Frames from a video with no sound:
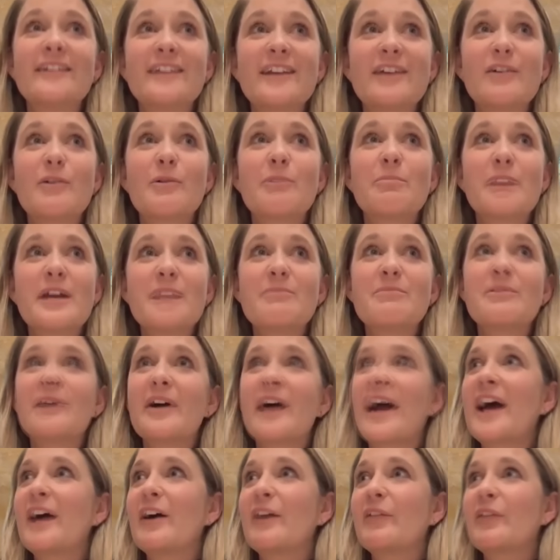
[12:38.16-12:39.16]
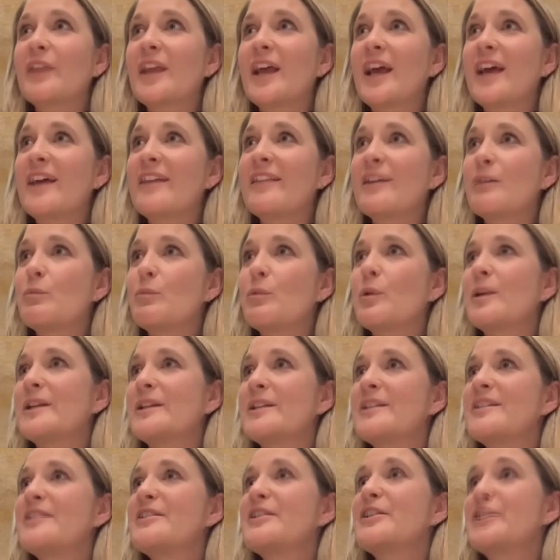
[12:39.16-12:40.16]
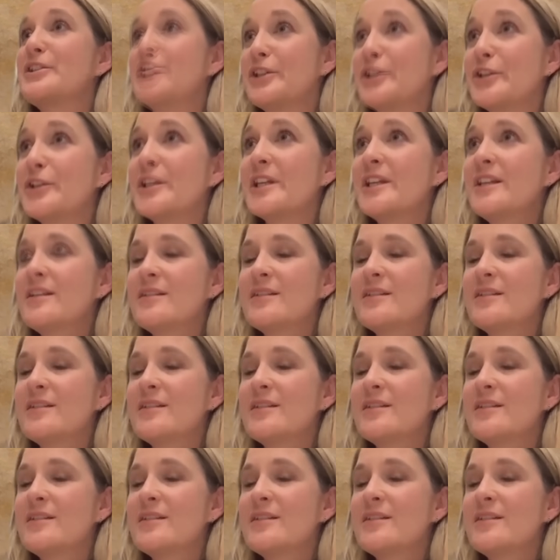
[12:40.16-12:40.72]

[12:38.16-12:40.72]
đây là thời điểm thích hợp để bà từ chức giám đốc